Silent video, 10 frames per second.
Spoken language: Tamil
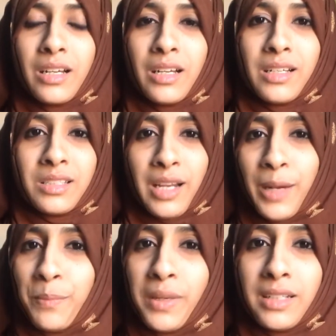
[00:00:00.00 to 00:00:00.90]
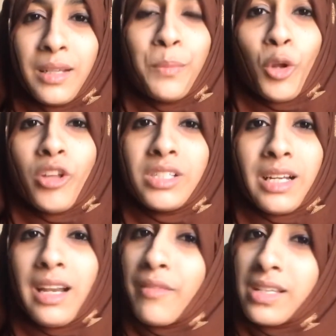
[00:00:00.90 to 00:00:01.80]
ஸ்டார்ட் பண்ண
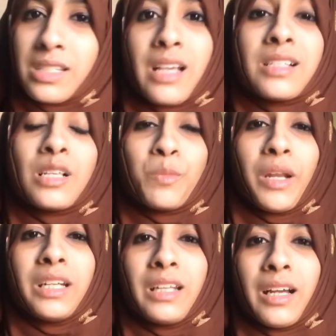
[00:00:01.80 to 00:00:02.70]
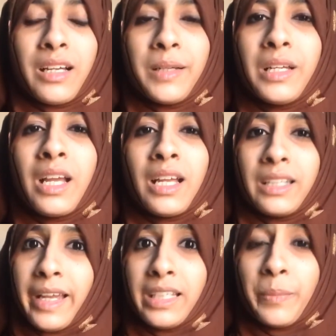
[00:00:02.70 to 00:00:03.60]
ப்ராஜெக்டில் அவங்க சக்ஸஸ் பண்ணிட்டாங்க
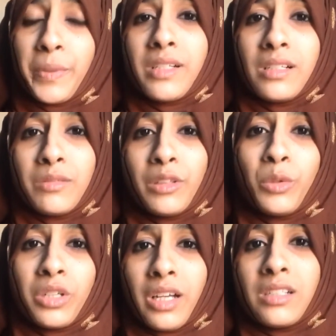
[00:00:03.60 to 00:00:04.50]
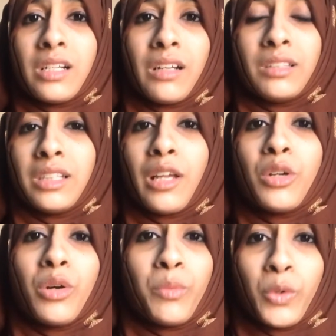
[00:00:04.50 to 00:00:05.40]
நைன்டி பர்சன்ட் வந்து ஒரு கண்ட்ரியில் வந்து
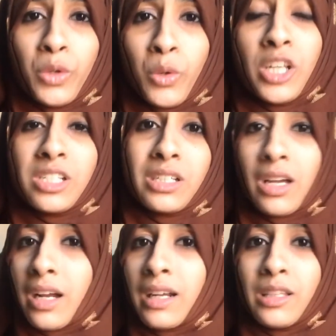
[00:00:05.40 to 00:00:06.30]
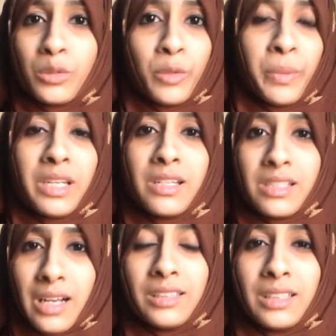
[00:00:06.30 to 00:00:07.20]
டெங்கு ஒழிச்சிருக்காங்கன்னா அது ஒரு பெரிய
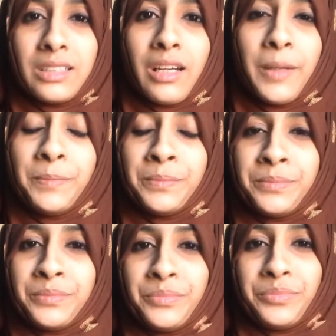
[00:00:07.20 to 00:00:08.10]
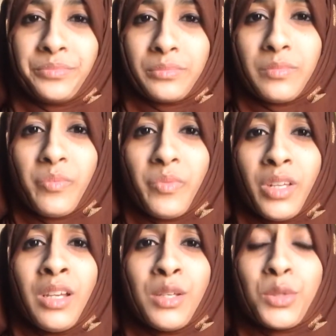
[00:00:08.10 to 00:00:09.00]
சாதனை தான்
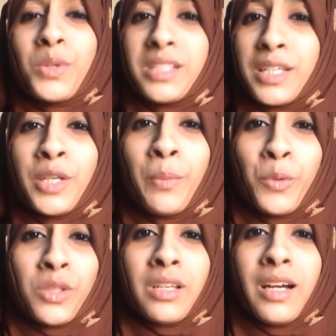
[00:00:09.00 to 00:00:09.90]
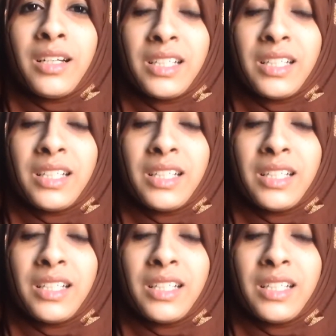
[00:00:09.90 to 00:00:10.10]
ஸோ சிங்கப்பூர் தான்